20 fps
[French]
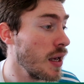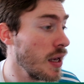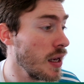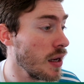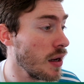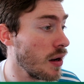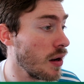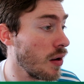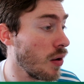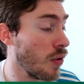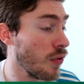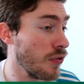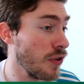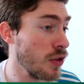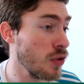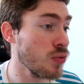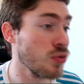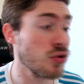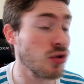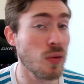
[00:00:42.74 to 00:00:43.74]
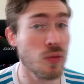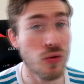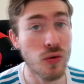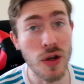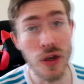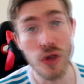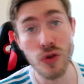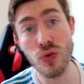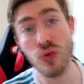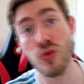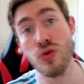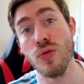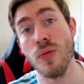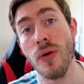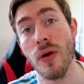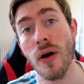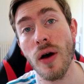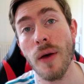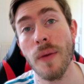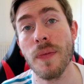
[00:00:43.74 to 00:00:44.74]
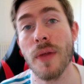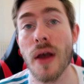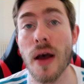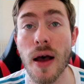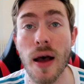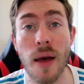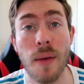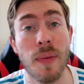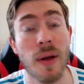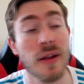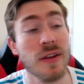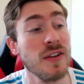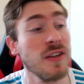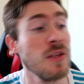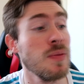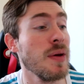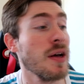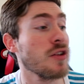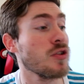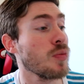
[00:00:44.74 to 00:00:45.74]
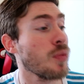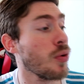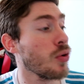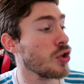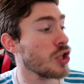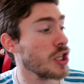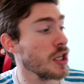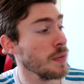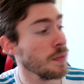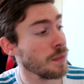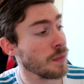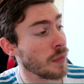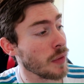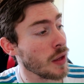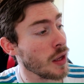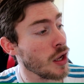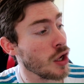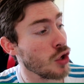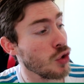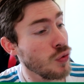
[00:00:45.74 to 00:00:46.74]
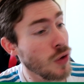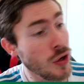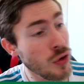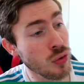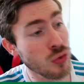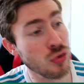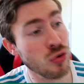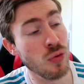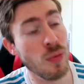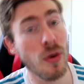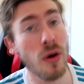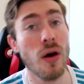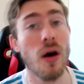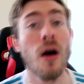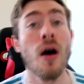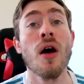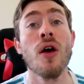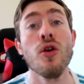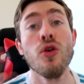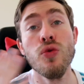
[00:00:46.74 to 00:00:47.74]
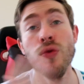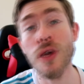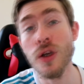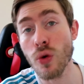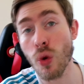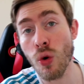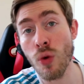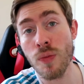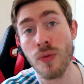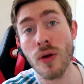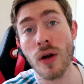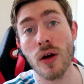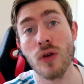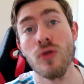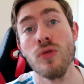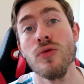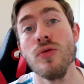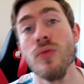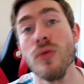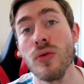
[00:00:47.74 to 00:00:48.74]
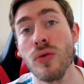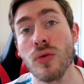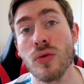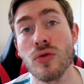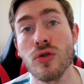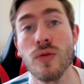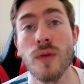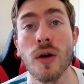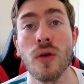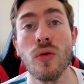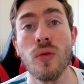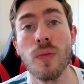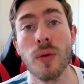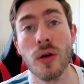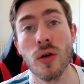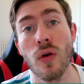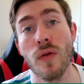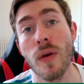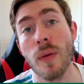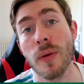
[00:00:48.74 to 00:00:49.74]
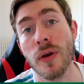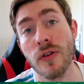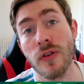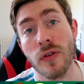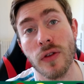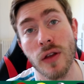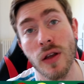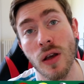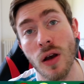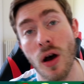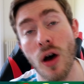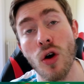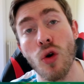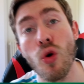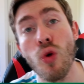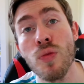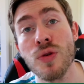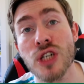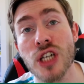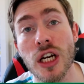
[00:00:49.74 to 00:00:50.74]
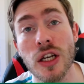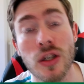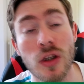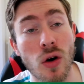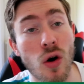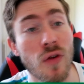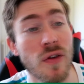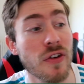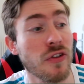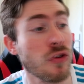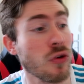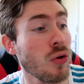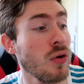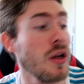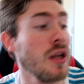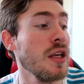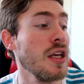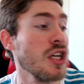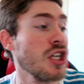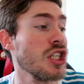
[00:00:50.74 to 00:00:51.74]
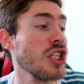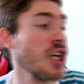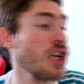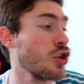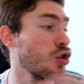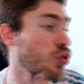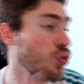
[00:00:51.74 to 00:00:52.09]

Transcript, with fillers: Et en fait, nous sommes 8 youtubeurs à participer à ce projet. 8 youtubeurs, 8 groupes de la Coupe du Monde, donc tu m'as compris, on va présenter un groupe chacun, on va se relayer chaque